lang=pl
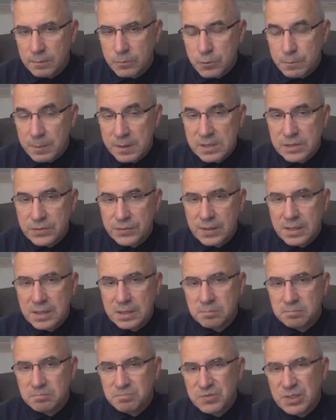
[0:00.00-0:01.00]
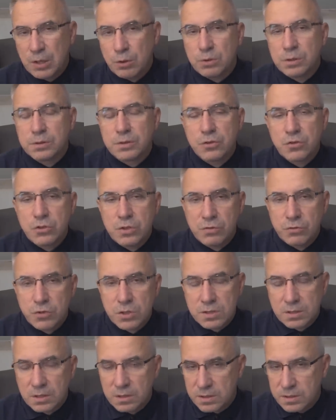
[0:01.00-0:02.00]
Proszę Państwa, teoretycznie
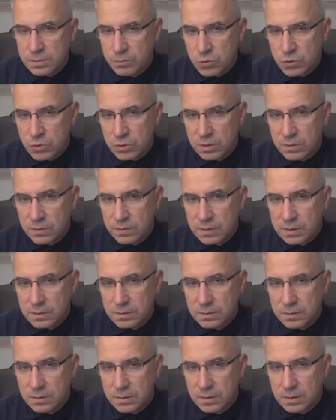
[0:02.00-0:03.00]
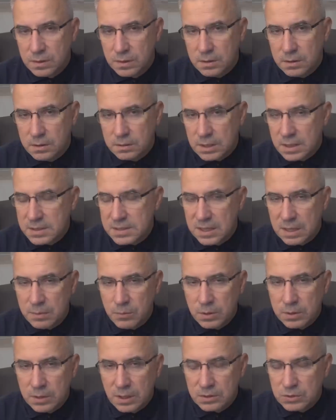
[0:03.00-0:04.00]
wszystko jest możliwe. Tak
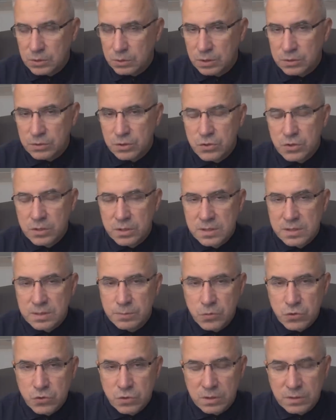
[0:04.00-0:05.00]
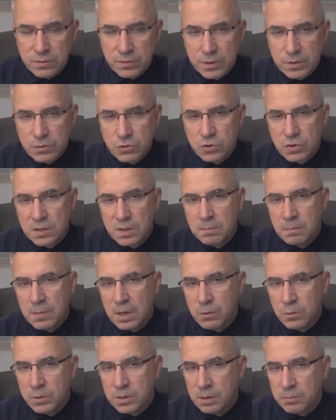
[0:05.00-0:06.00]
samo jak teoretycznie jest możliwe, że
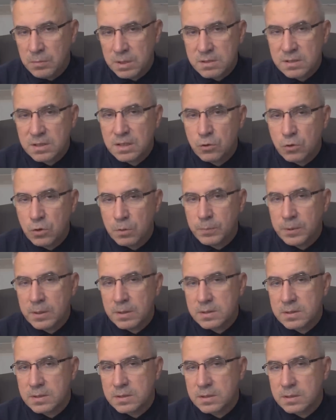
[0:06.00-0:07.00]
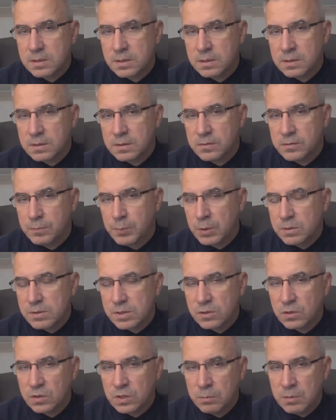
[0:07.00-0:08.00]
mały niemiecki chłopiec e, w
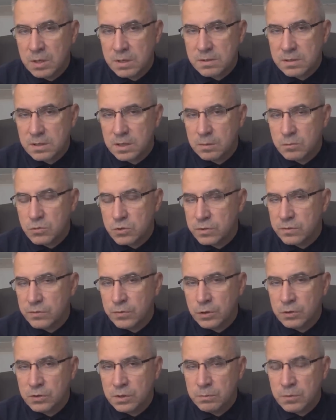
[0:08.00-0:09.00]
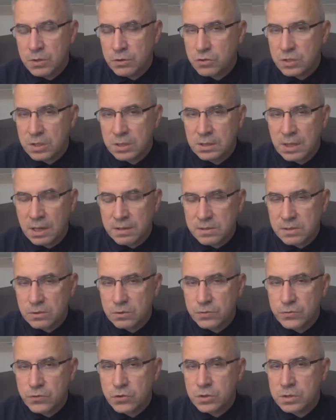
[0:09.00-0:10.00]
polsko-niemieckim czy wolnym mieście
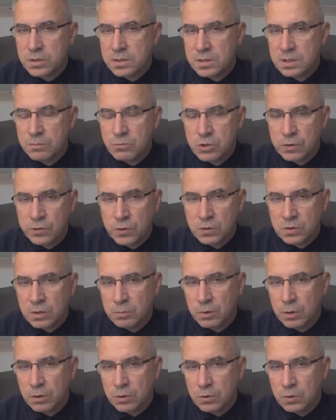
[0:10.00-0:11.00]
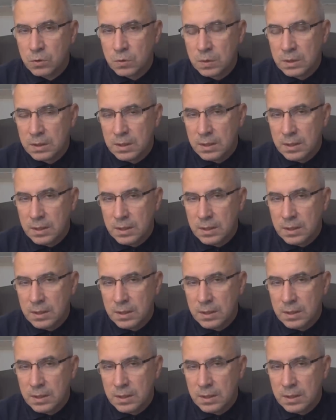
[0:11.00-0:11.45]
Gdańsku w 1939 roku